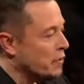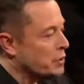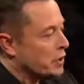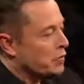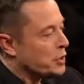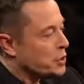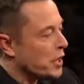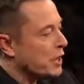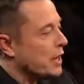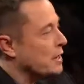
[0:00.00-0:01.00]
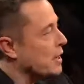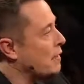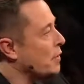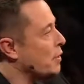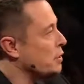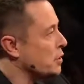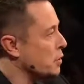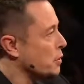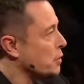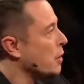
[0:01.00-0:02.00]
Но если сократить
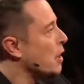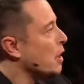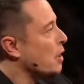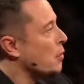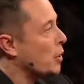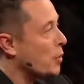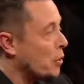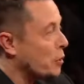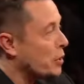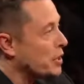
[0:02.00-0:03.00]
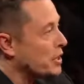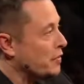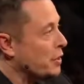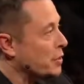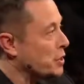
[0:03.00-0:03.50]
диаметр до трех с половиной метров,